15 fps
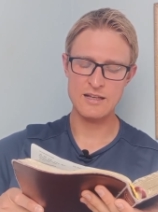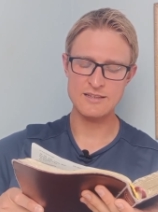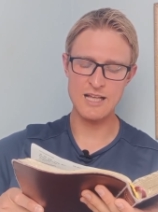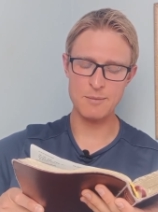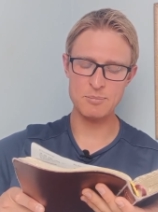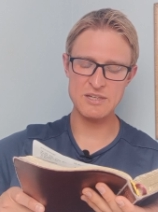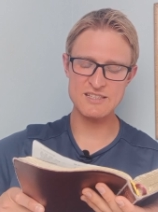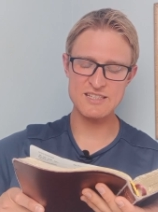
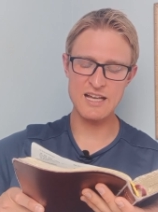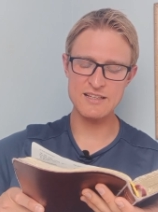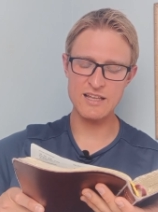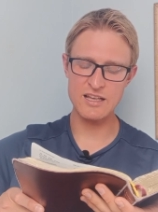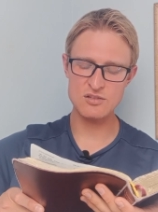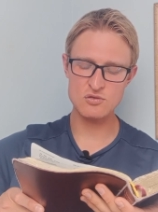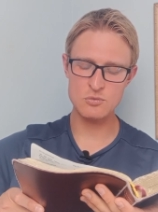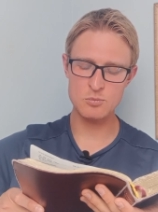
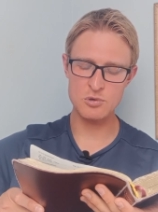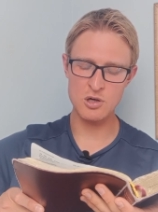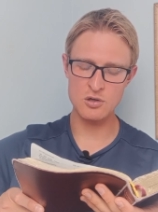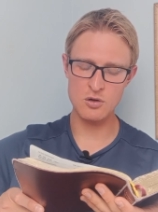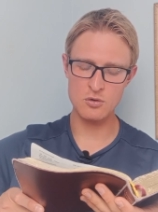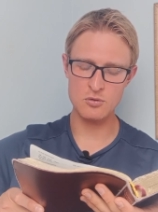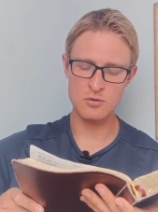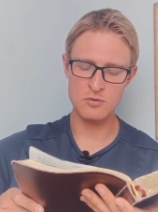Napisane jest u
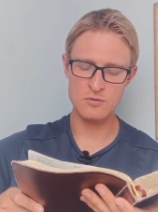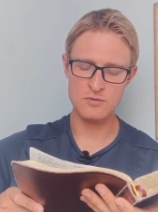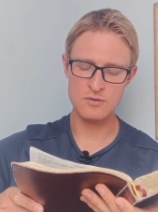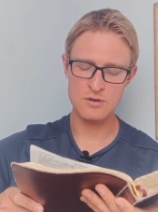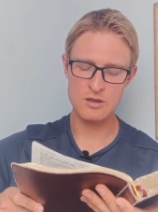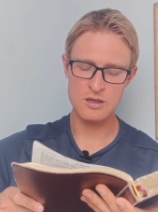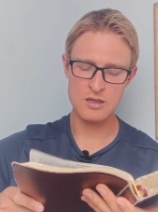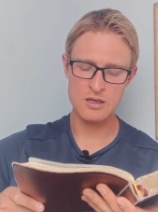proroków,
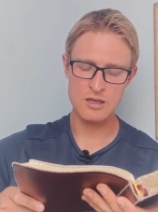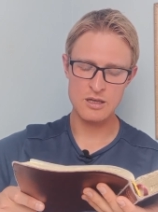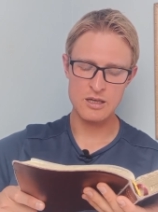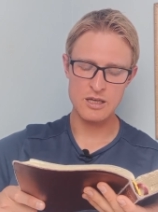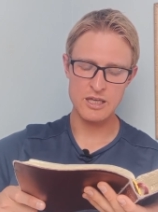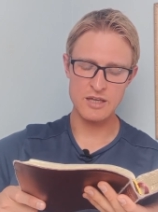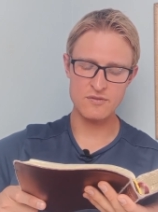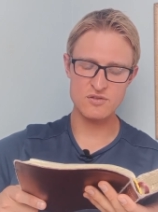
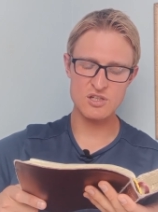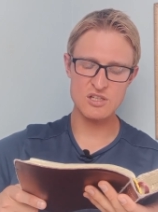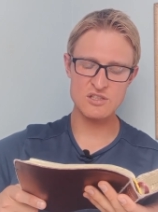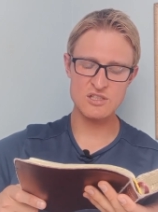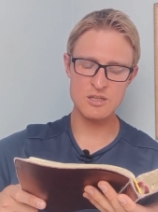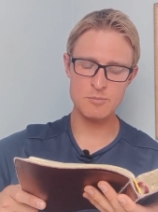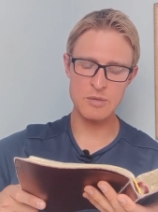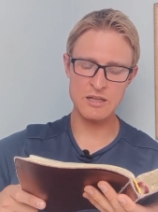i
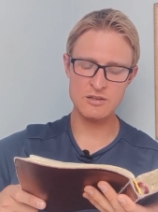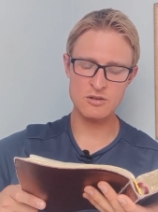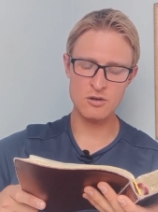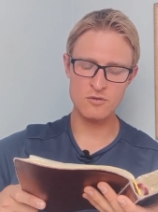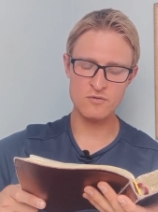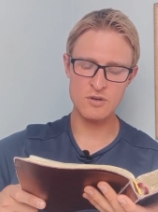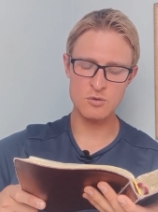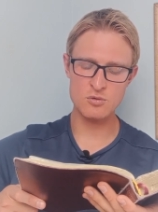wszyscy
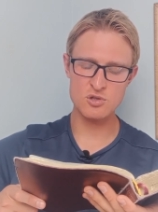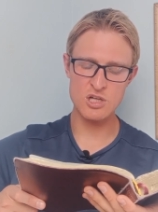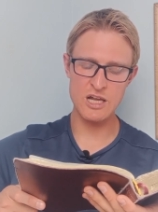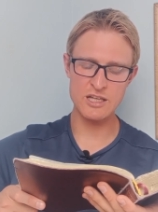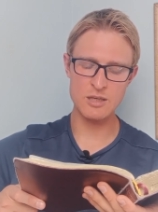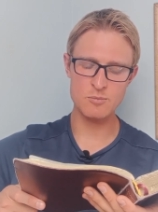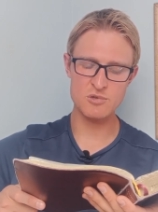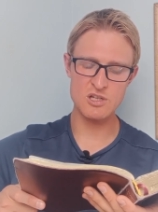będą
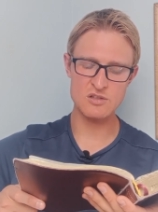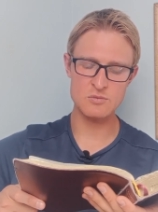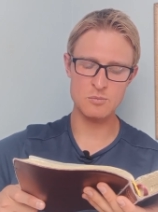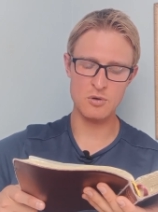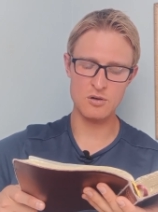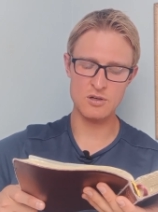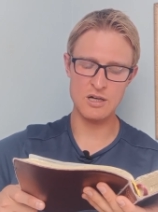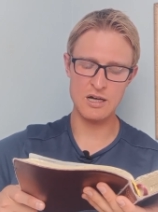wyuczeni przez
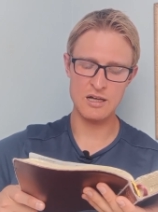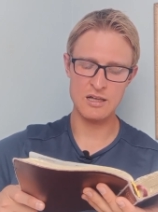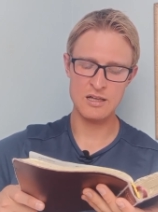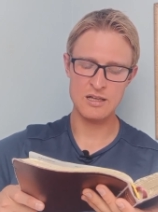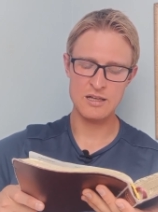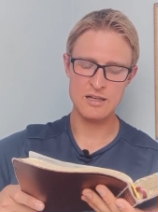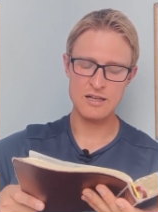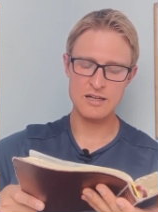Boga.
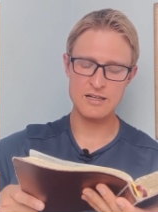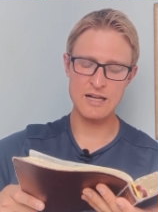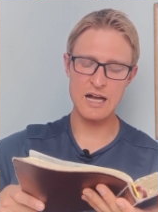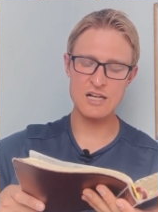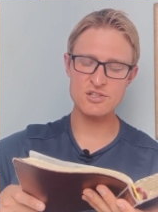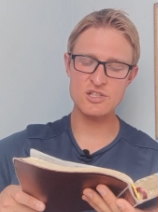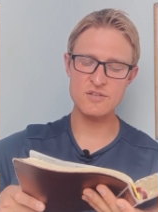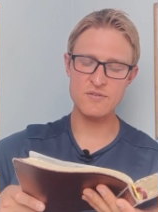
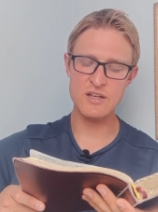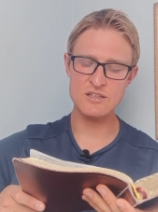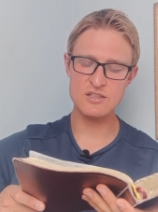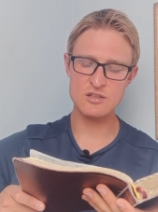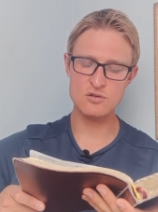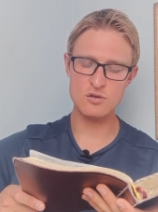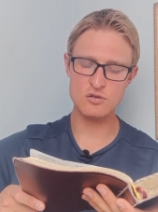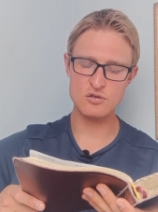Każdy
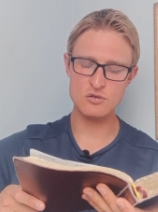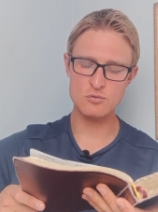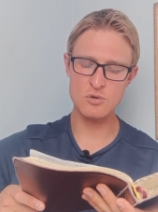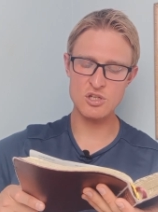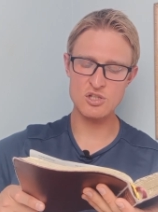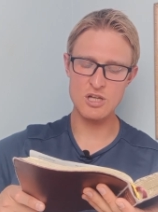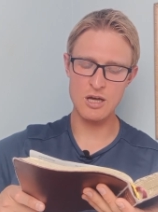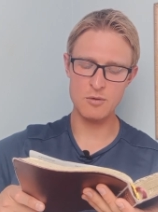więc, kto
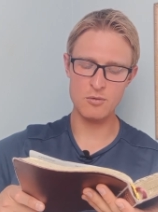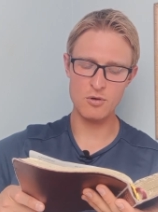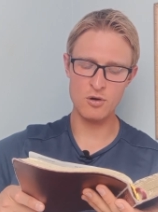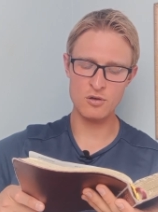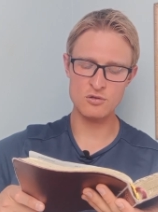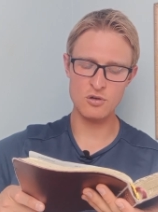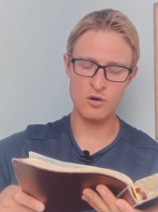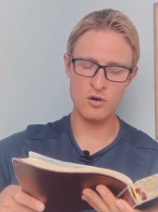słyszał
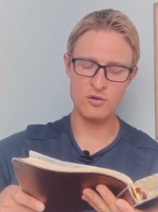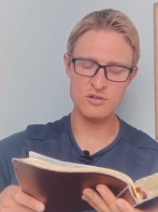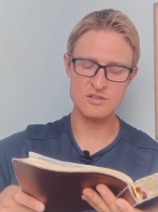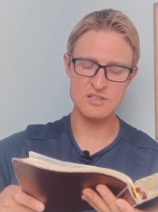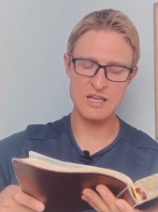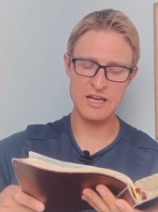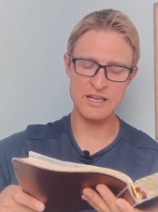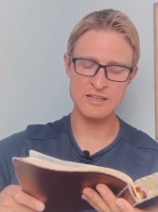od
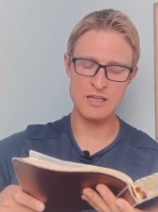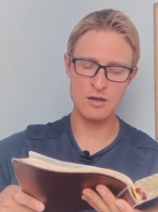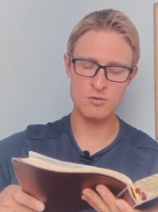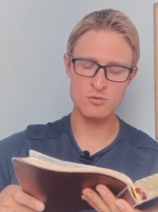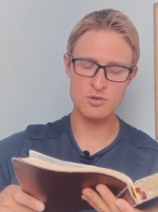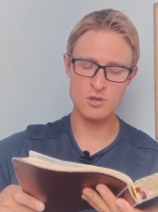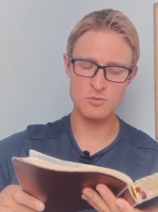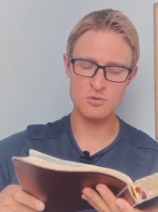Ojca i
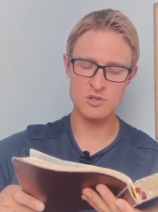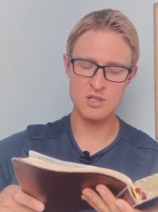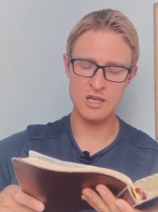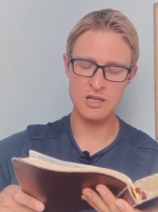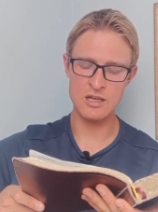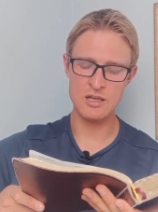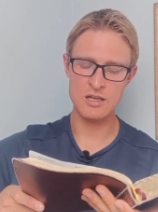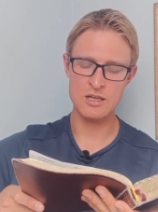nauczył
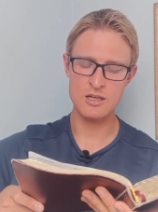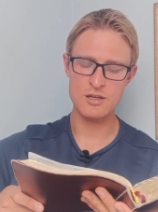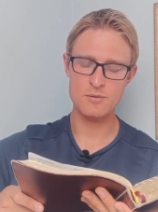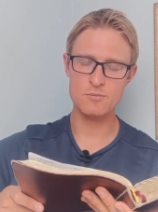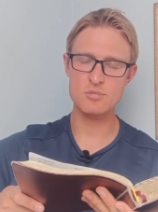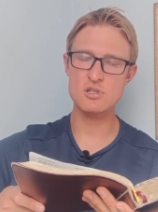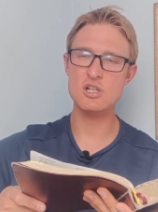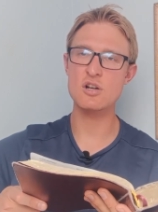się,
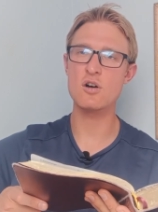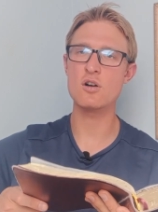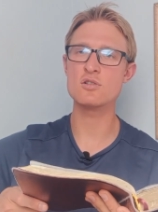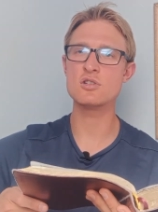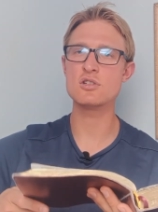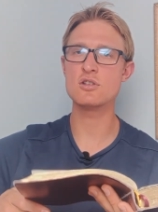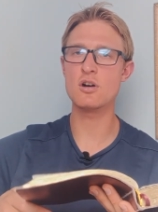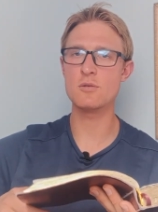
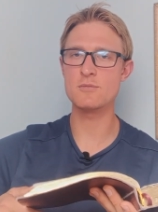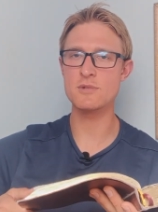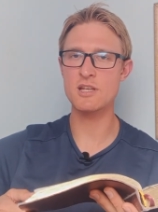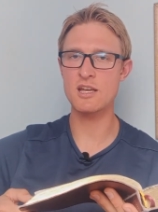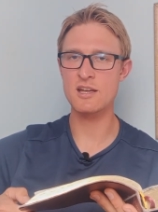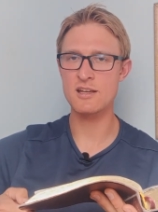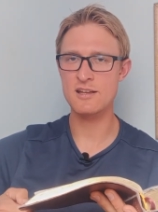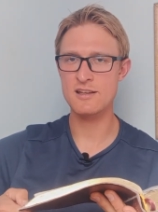przychodzi do
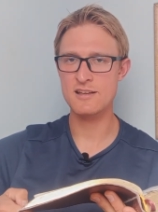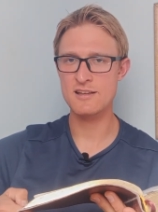mnie.